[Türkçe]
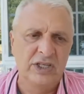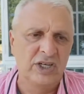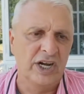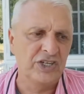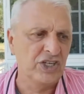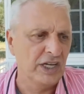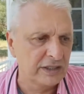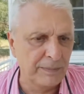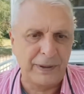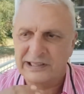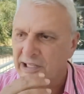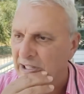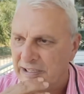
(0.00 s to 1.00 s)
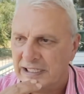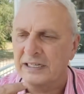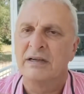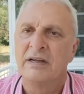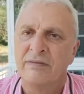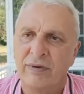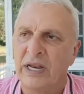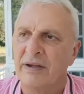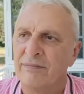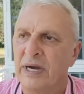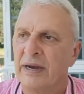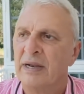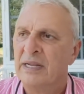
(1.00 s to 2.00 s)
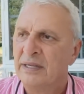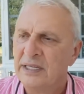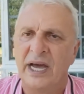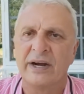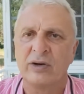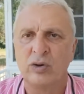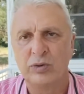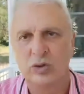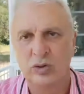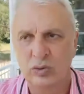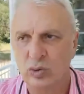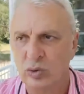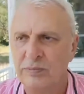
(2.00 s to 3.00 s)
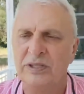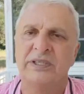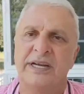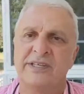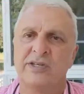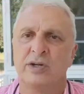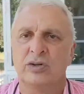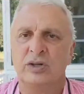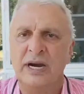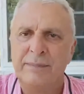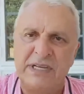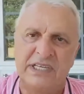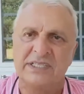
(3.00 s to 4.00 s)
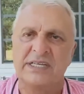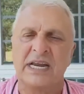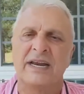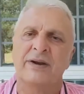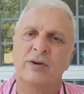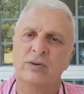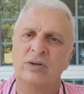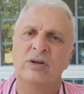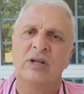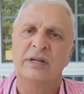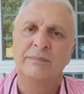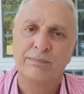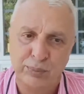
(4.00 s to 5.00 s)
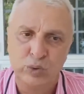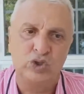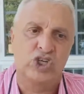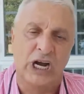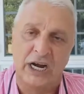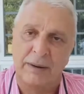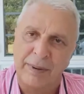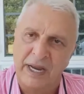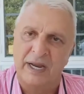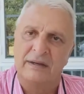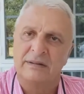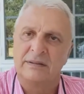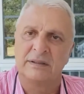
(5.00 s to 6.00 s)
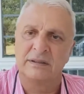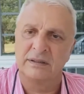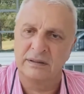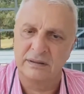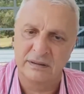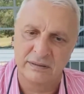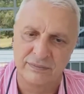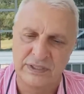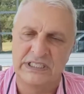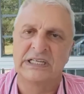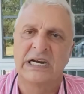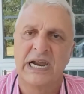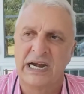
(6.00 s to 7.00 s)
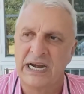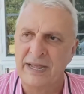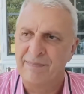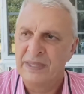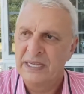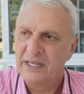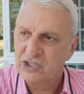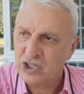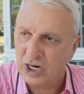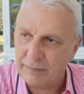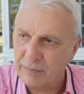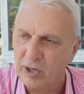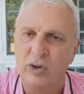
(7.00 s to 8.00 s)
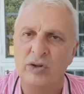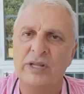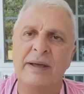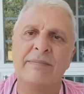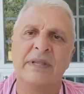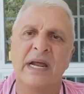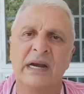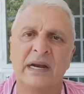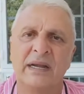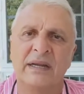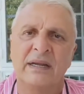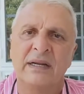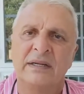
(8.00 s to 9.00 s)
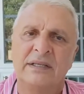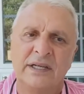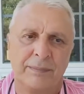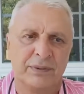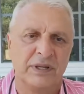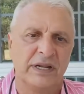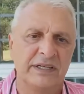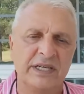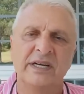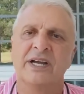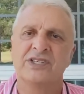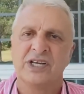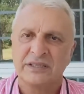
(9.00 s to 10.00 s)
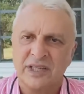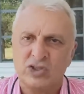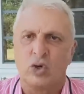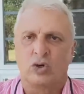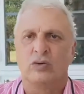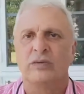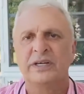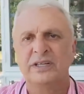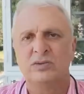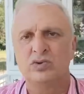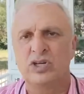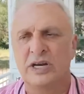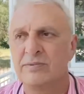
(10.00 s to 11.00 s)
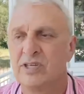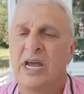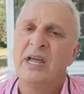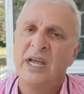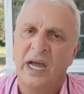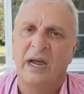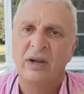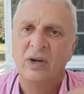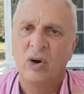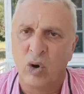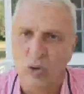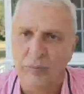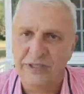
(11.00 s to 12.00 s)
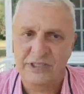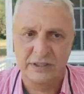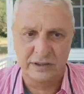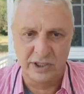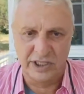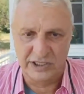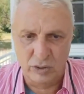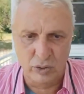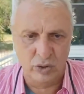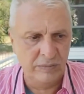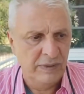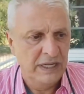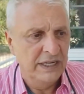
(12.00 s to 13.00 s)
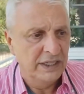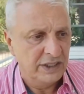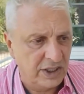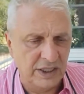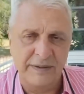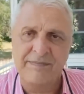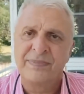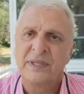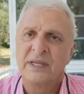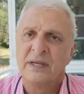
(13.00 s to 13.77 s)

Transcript: ihracatı patlattık falan filan. Yarın öbür gün durum bir tersine döner, bir keserlerinde Bu çakma e, fikirlerle, çakma önlemlerle yapılan ihracat da çöküverir üzerimize. Ha olmasın diye diliyorum ki